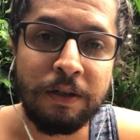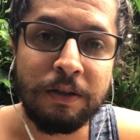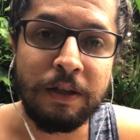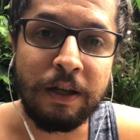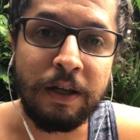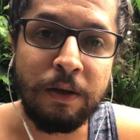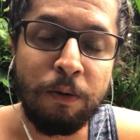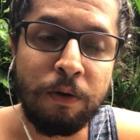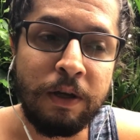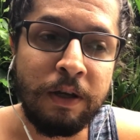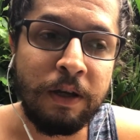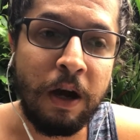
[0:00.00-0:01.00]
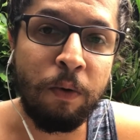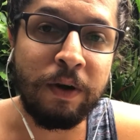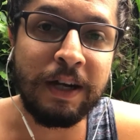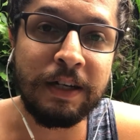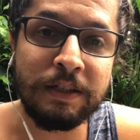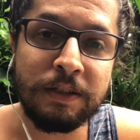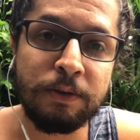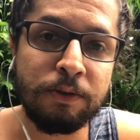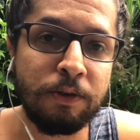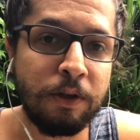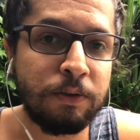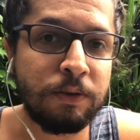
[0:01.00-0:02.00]
daquilo que alcança os
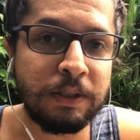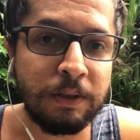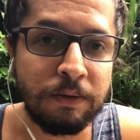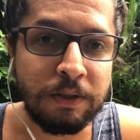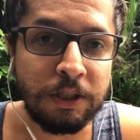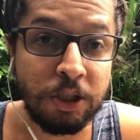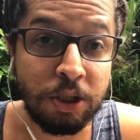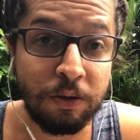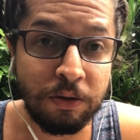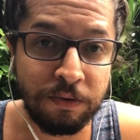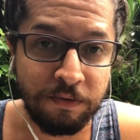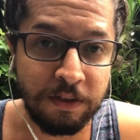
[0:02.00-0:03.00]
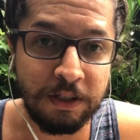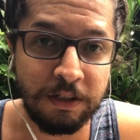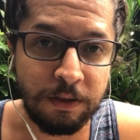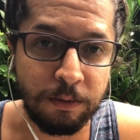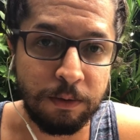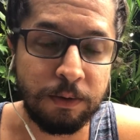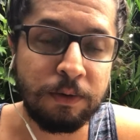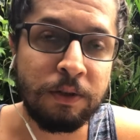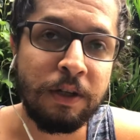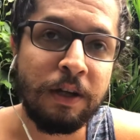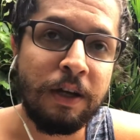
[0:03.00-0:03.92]
nossos cinco sentidos físicos